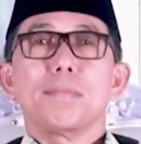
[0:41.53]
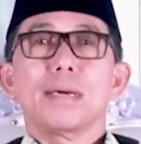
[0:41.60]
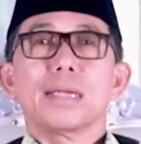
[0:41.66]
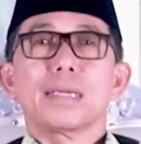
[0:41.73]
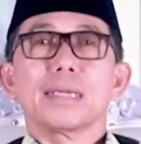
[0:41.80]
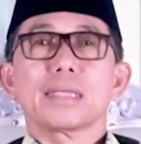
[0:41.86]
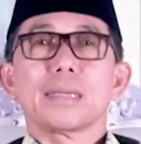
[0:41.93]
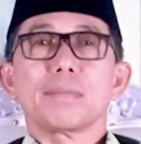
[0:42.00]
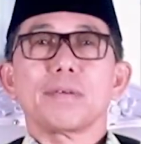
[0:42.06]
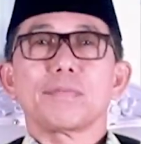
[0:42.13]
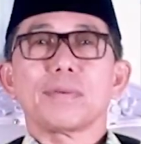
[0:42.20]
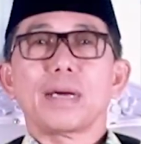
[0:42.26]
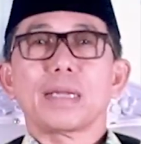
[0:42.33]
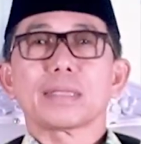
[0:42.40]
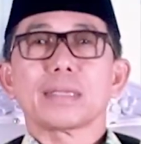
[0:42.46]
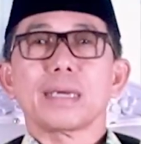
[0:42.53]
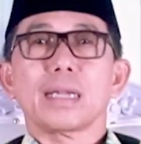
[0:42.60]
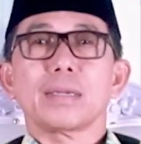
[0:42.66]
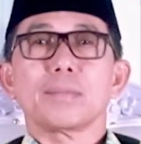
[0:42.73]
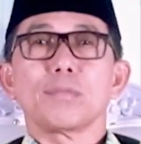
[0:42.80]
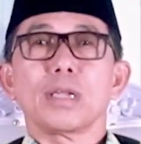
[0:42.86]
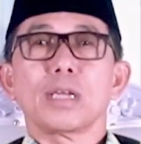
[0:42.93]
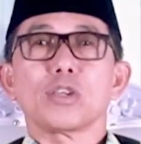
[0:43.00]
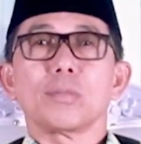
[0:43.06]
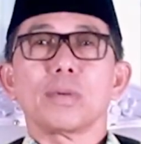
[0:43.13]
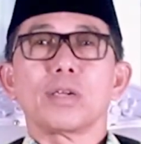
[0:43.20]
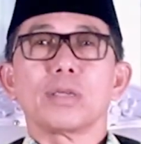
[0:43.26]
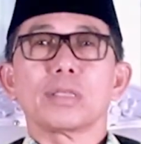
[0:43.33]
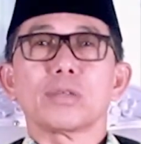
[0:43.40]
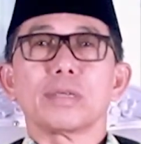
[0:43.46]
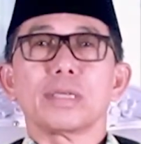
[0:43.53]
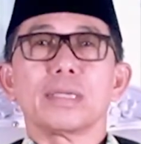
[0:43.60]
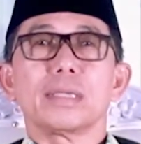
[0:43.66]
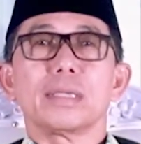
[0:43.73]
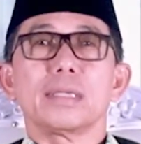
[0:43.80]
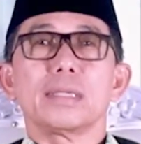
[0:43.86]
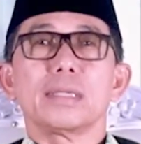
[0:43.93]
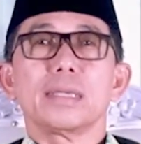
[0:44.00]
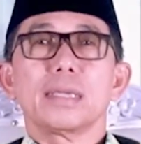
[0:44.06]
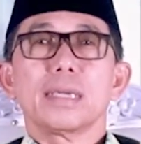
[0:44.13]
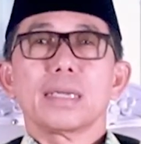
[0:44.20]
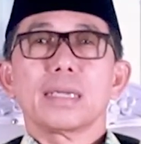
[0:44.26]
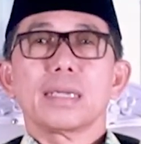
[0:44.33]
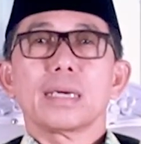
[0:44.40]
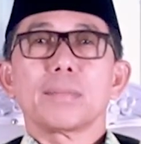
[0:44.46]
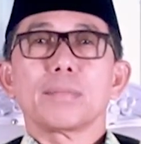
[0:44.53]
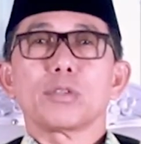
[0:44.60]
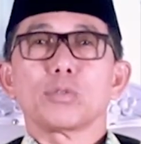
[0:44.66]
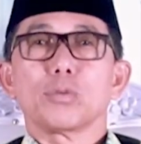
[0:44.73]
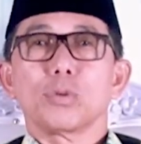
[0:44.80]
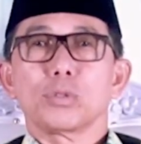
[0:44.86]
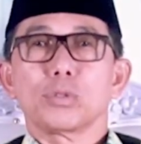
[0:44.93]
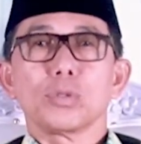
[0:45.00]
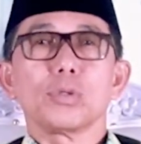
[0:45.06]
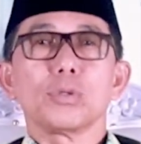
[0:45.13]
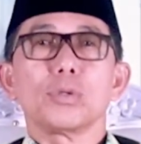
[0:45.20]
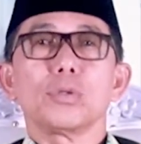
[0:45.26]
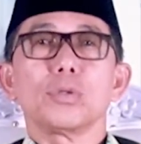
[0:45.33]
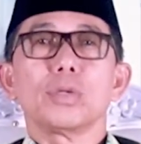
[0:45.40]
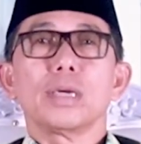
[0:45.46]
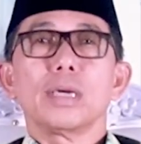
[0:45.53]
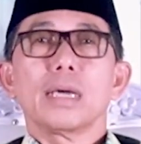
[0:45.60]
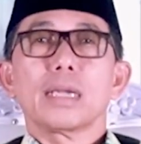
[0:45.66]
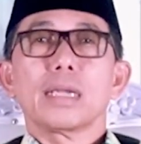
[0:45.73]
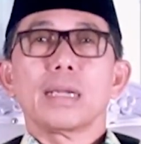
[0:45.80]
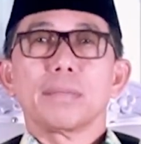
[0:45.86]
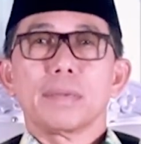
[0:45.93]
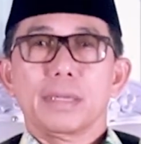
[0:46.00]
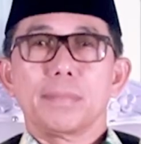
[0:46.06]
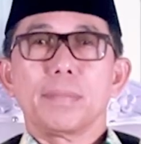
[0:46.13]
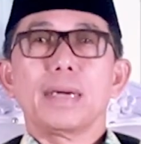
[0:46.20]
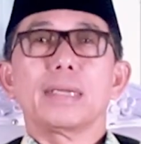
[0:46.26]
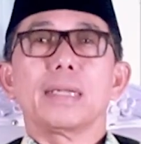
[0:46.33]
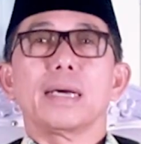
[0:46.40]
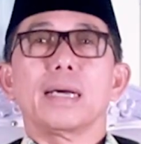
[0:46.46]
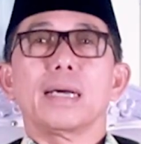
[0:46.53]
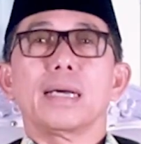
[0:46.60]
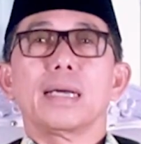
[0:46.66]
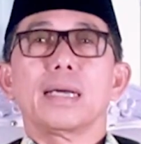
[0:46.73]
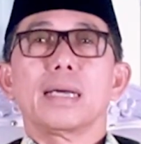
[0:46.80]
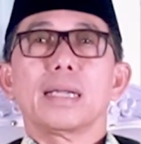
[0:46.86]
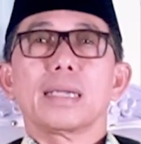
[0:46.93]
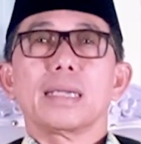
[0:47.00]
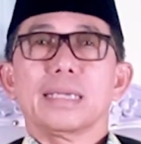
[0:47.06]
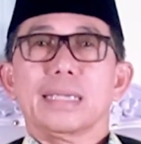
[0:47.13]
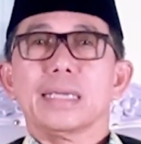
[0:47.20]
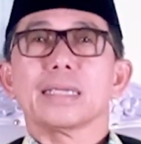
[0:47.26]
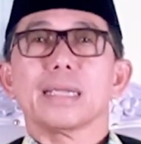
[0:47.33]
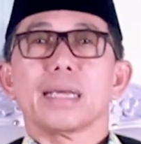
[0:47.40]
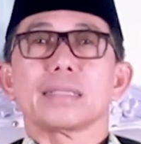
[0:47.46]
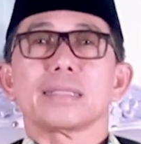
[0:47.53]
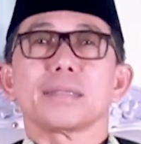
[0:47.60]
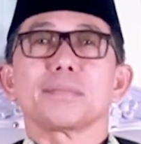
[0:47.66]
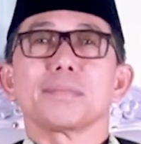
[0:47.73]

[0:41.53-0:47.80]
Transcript: Mari kita manfaatkan bulan Ramadan tahun ini dengan bersungguh-sungguh dalam beribadah dan ikhlas